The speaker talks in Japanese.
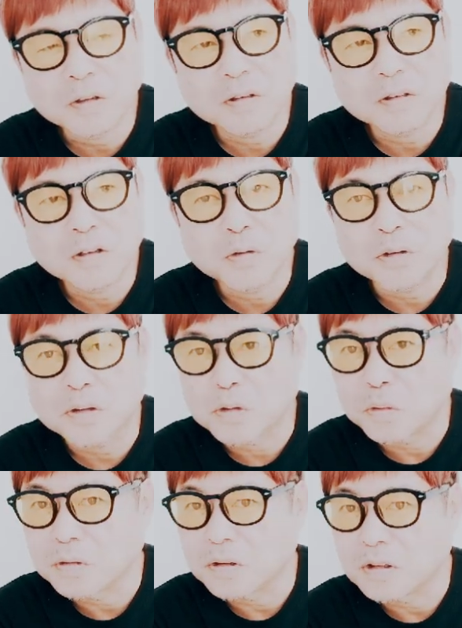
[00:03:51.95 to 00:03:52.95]
松田聖子さん
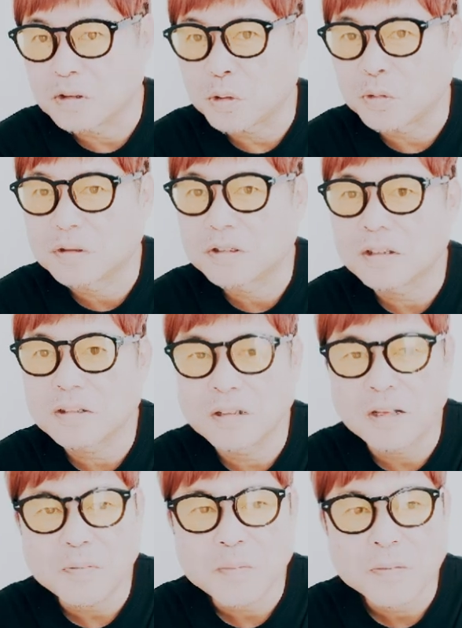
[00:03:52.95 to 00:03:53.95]
に直接
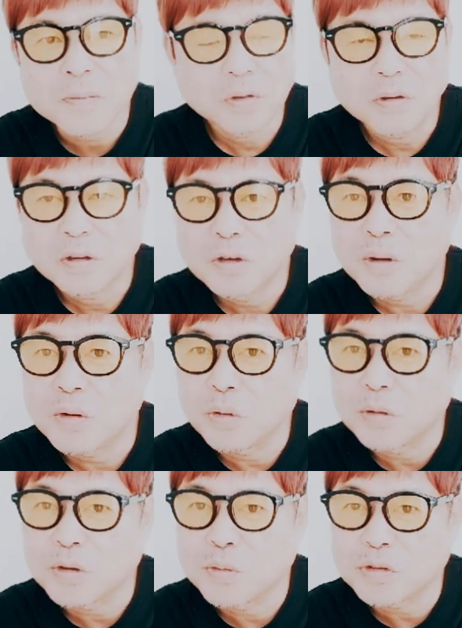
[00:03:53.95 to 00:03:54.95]
ね、今
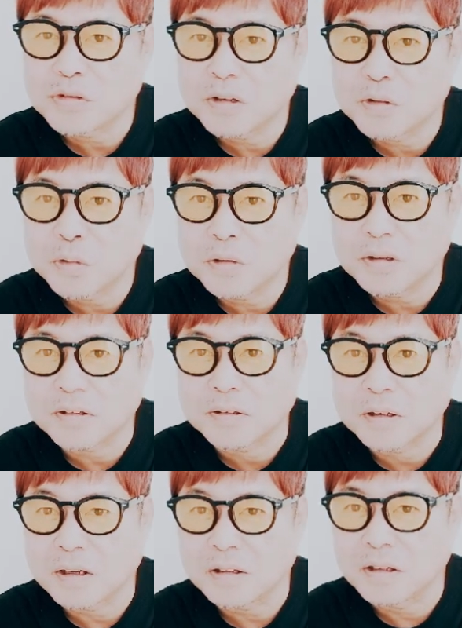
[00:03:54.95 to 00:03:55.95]
のお気持ちはどうで
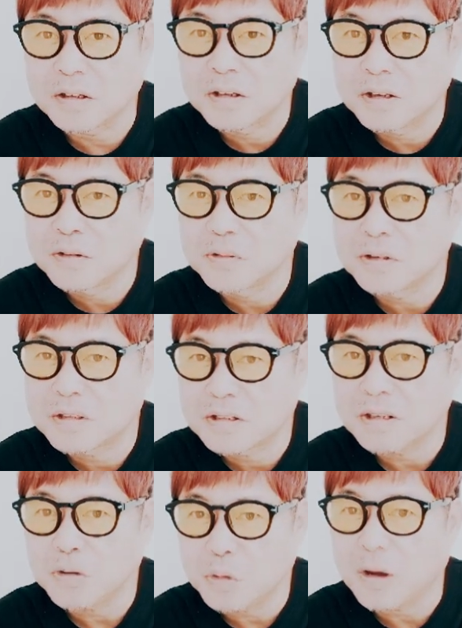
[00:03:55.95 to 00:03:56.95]
すかって聞く記
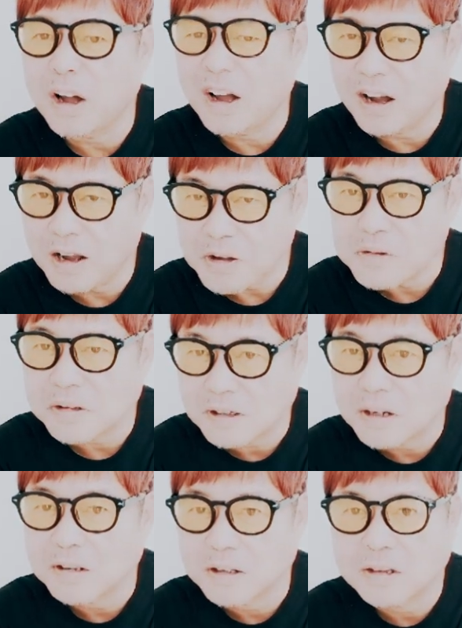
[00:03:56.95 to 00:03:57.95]
者とか、ああいうのは
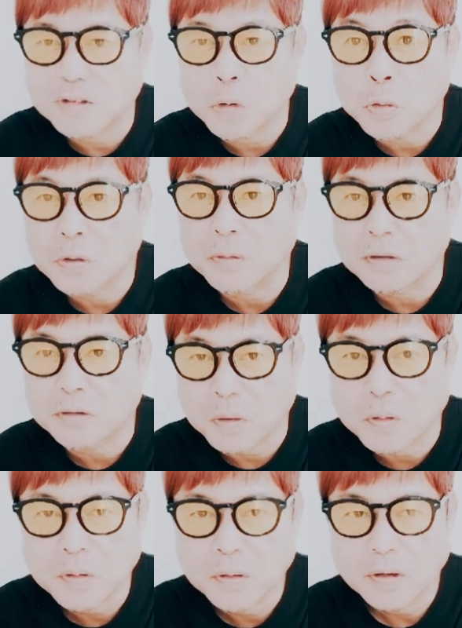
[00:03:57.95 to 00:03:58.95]
最低だと思います
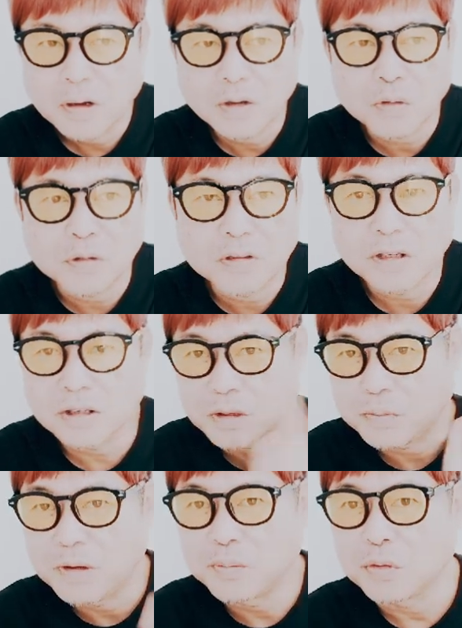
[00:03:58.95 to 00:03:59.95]
よ。あと家行っ
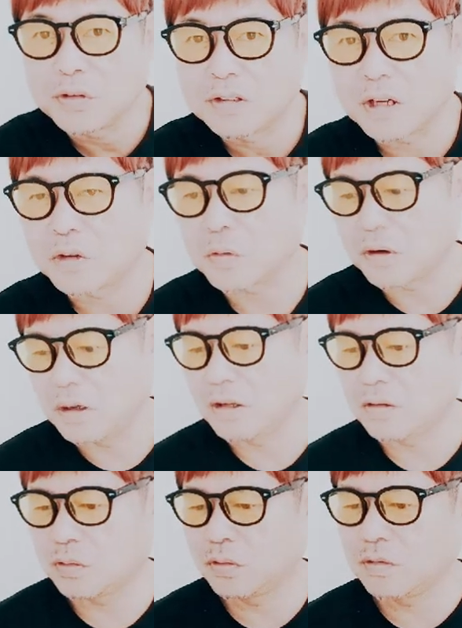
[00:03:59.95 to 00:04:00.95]
てピンポンしたりとか
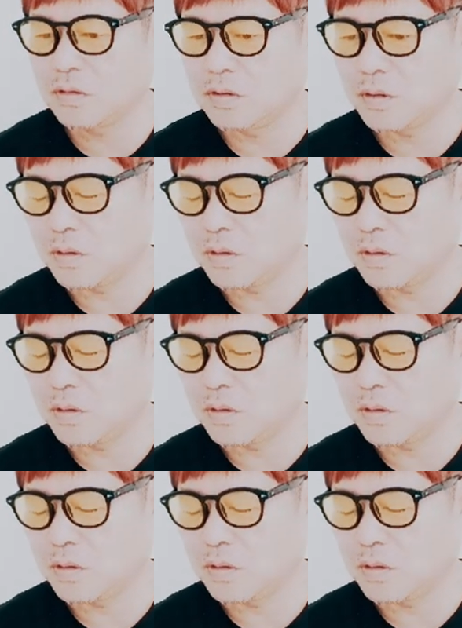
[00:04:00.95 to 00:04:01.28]
ね、そうい